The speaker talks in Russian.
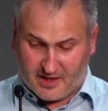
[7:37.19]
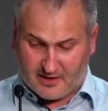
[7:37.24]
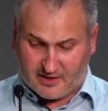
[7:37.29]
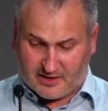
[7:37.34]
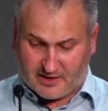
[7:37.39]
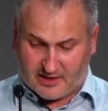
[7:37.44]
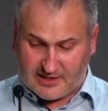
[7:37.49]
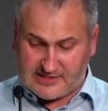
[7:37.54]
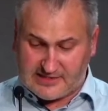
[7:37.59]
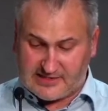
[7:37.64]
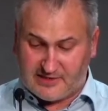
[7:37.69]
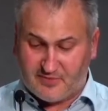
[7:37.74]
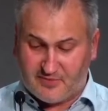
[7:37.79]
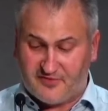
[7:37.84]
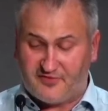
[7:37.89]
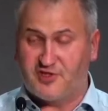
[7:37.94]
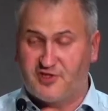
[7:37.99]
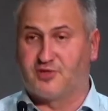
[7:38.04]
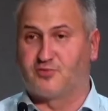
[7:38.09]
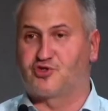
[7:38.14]
и если мы
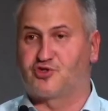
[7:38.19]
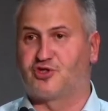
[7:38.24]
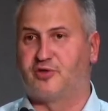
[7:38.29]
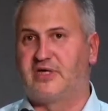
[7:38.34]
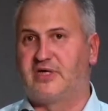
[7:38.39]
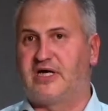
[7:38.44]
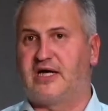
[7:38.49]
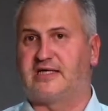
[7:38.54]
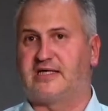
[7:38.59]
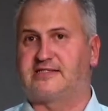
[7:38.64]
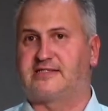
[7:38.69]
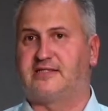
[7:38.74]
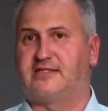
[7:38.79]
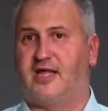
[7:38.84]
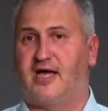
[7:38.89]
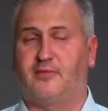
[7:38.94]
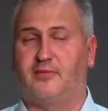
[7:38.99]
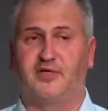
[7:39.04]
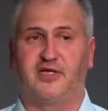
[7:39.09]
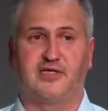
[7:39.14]
видим, что мы
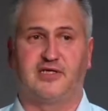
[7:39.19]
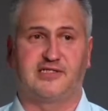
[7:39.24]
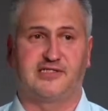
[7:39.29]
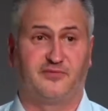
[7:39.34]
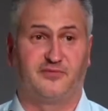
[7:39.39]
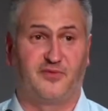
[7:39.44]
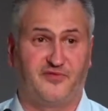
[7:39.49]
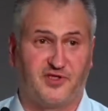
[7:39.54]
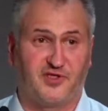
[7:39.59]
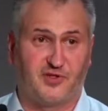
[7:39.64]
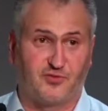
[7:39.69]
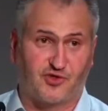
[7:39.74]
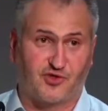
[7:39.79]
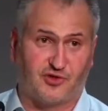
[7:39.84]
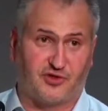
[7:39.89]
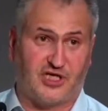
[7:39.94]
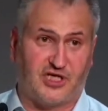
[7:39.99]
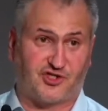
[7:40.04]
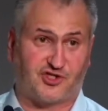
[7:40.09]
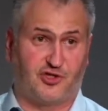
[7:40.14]
ослабли, если мы видим, что
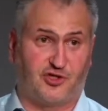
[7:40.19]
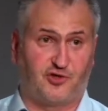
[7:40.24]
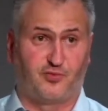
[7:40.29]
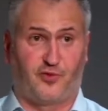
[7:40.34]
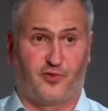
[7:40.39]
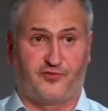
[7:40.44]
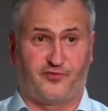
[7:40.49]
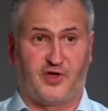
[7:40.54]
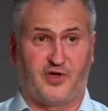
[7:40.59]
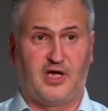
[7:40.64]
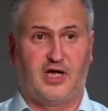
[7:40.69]
наша любовь,